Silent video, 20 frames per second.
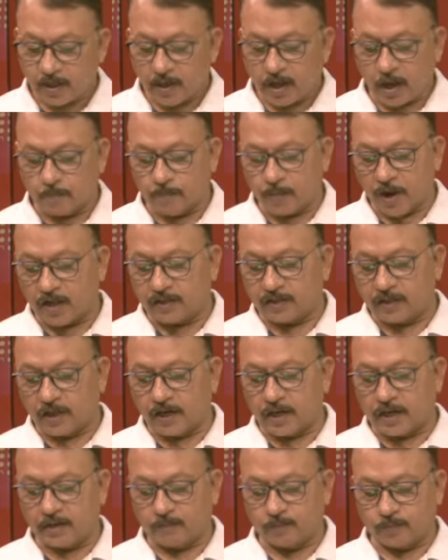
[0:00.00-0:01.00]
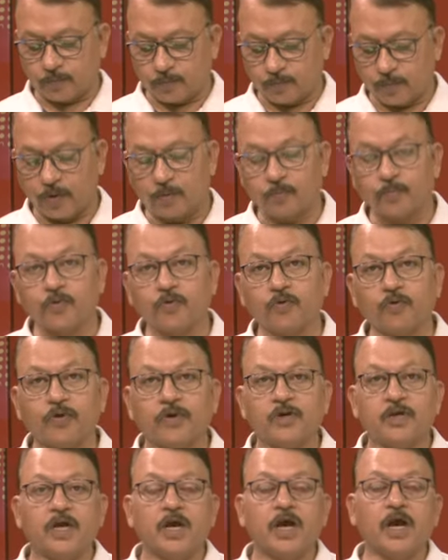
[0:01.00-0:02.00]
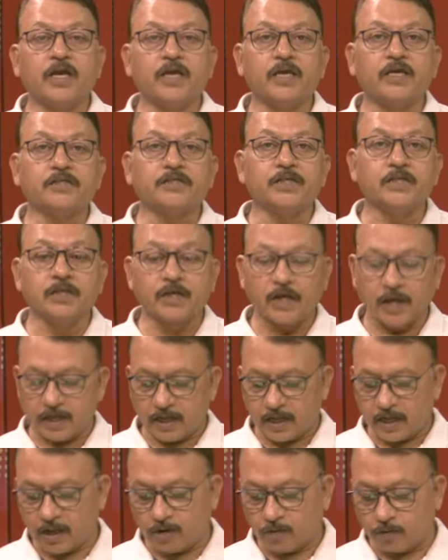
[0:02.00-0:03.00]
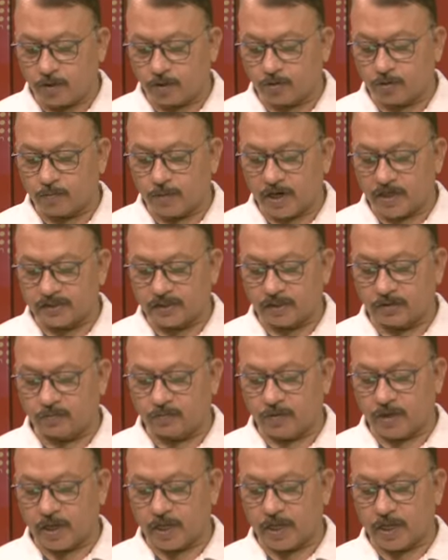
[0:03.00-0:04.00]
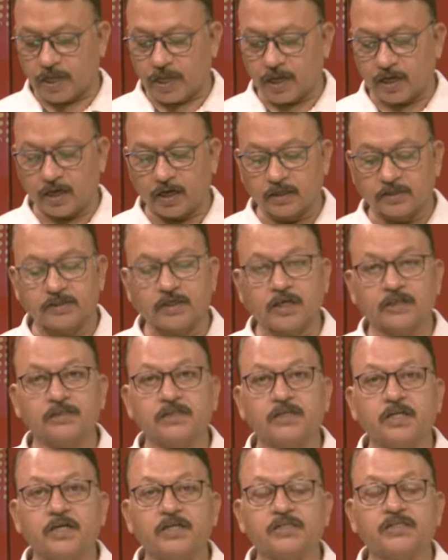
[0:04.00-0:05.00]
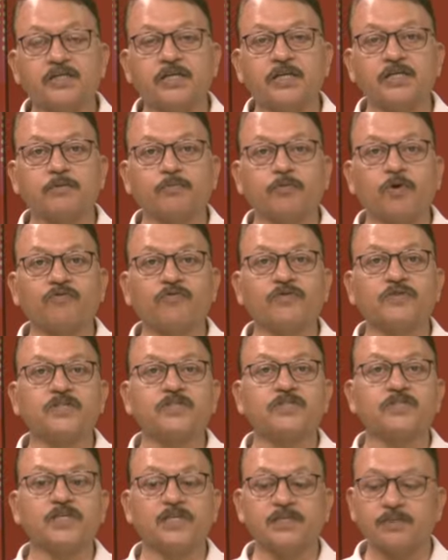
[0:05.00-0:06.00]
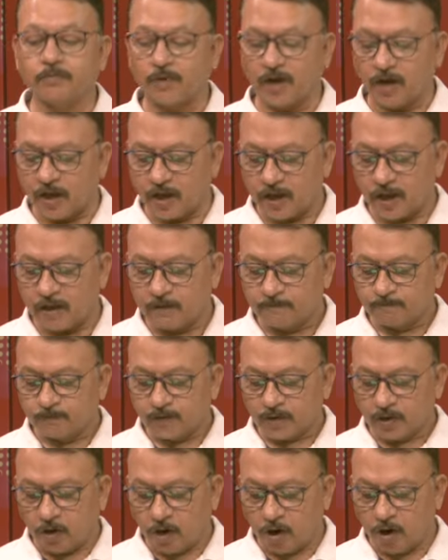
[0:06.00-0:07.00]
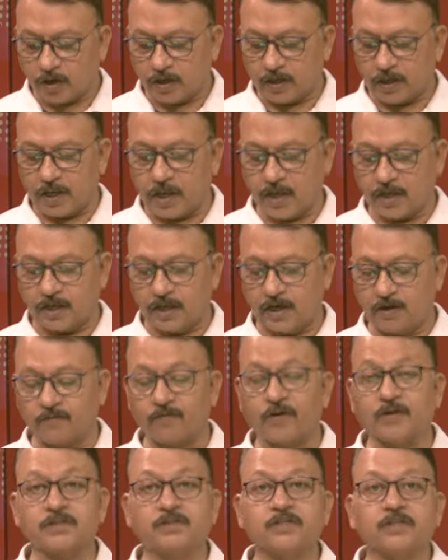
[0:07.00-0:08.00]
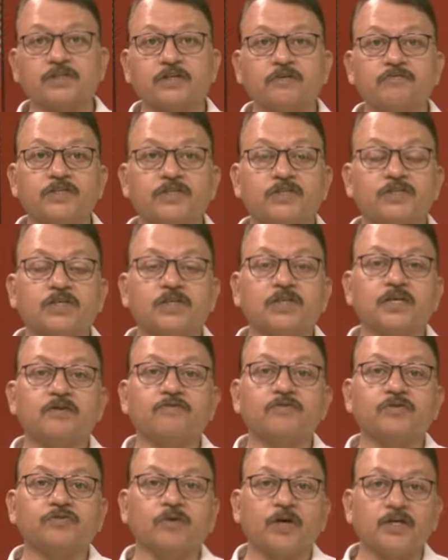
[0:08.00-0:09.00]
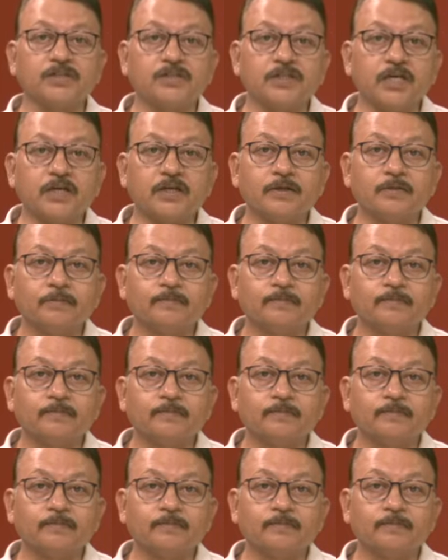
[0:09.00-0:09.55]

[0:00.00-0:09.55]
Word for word: हम बात करें पूर्व आईएएस अधिकारी हैं रोहित कुमार सिंह हुए एक अर्थशास्त्री हैं सीएस प्रोफेसर सीएस बराला और एक इंफ्रास्ट्रक्चर विशेषज्ञ हैं विश्वास जैन